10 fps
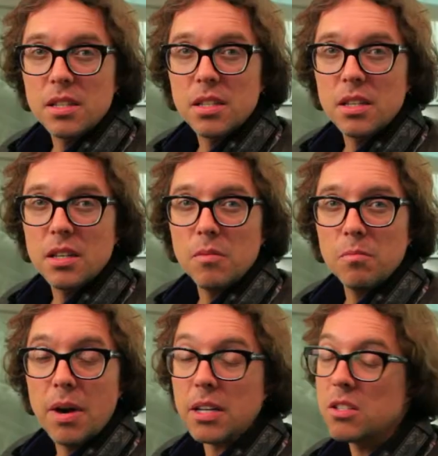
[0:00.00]
y,
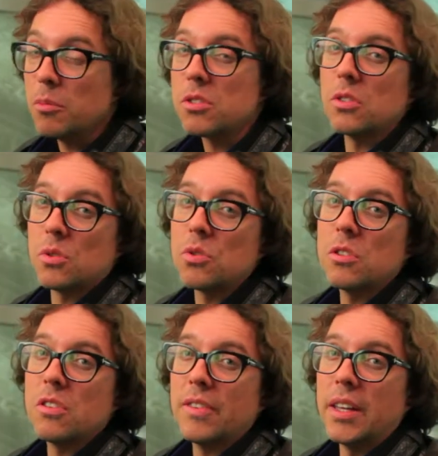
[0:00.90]
bardzo mocno
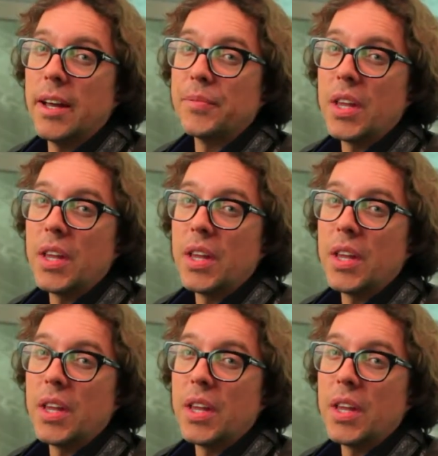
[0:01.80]
zróżnicowana.